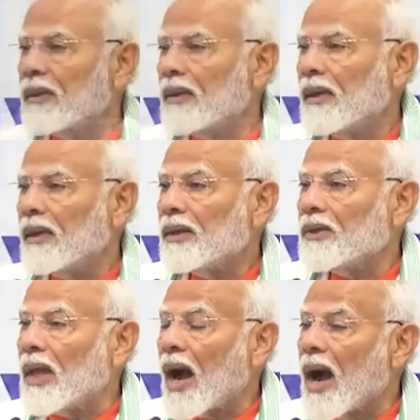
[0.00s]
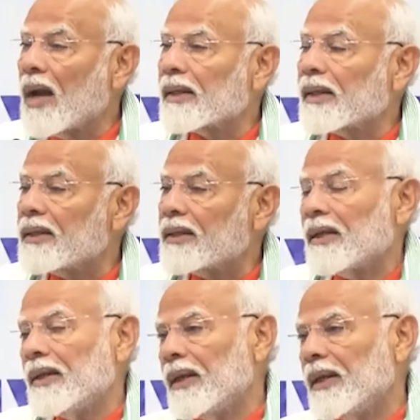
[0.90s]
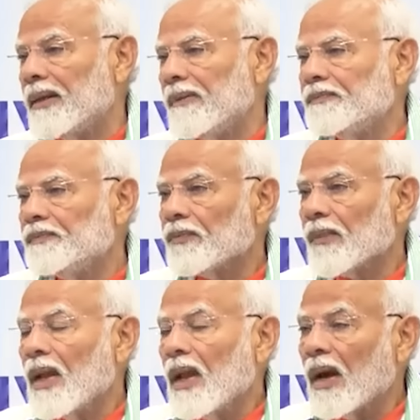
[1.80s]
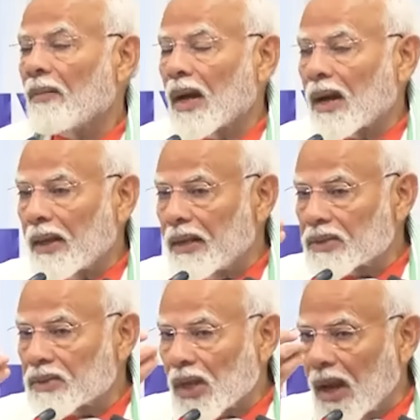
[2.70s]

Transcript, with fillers: மேற்கொண்டார் நேற்று ஜம்மு காஷ்மீரில் அந்த விஷயங்கள்லாம் முடிச்சுட்டு இன்றைக்கி